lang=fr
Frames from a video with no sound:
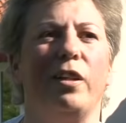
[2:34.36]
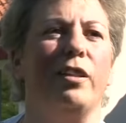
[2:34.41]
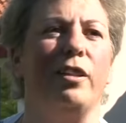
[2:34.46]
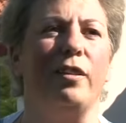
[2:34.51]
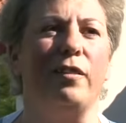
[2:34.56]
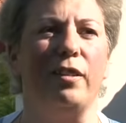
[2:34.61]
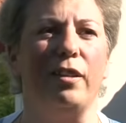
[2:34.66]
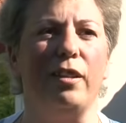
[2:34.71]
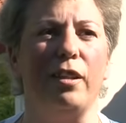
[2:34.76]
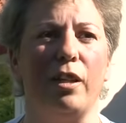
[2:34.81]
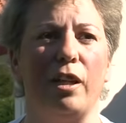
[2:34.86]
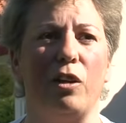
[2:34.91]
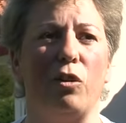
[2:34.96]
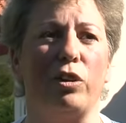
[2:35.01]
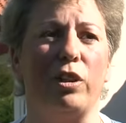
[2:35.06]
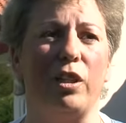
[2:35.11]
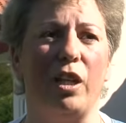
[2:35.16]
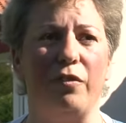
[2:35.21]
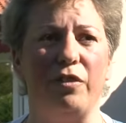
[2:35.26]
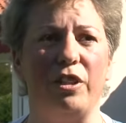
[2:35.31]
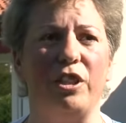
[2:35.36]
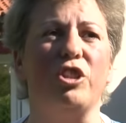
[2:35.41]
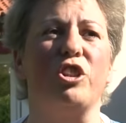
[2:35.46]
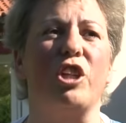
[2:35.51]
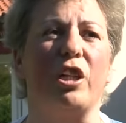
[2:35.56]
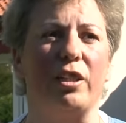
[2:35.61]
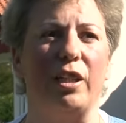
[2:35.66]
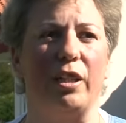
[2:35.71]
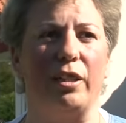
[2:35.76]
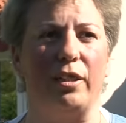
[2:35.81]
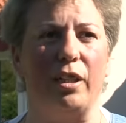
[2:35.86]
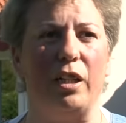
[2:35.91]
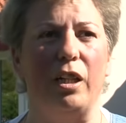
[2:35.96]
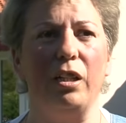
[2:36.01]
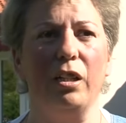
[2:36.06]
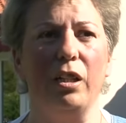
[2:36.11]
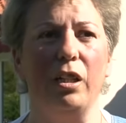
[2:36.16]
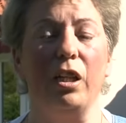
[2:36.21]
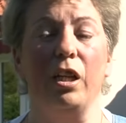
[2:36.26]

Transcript: un été, alors qu'il avait déjà quelqu'un,